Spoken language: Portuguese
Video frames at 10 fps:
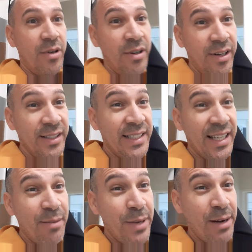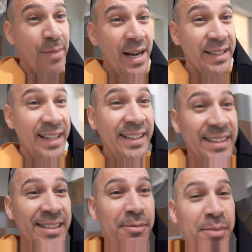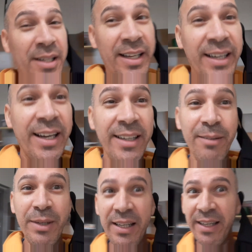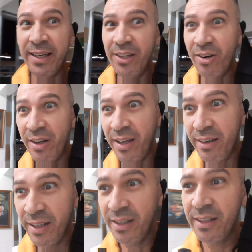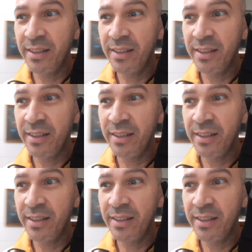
Ó, essa aqui é barbada, hein? me liga aí, me liga aí correndo, hein?